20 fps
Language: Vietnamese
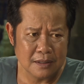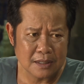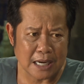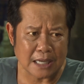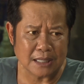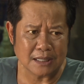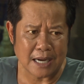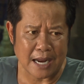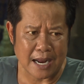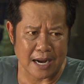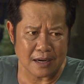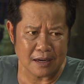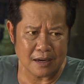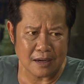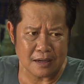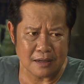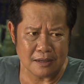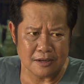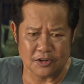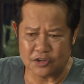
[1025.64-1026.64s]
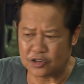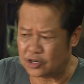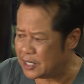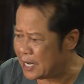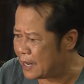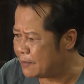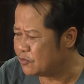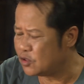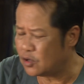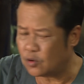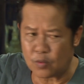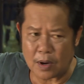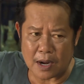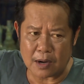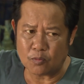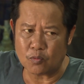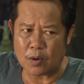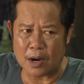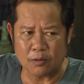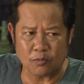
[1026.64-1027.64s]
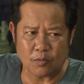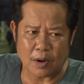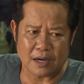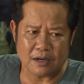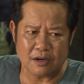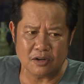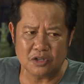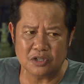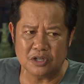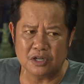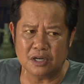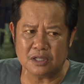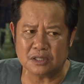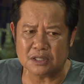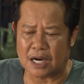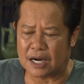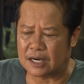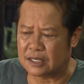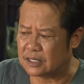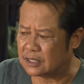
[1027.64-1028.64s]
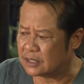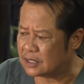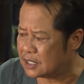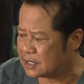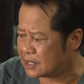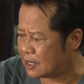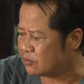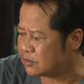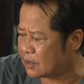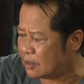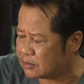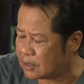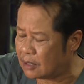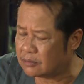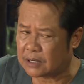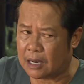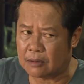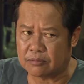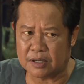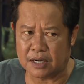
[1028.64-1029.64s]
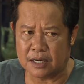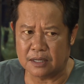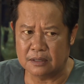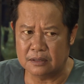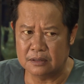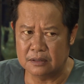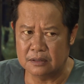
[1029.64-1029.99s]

khách ăn đó rồi cứ đem vô quăng quăng quăng nó rửa trời nó coi chồng chồng chồng chồng nè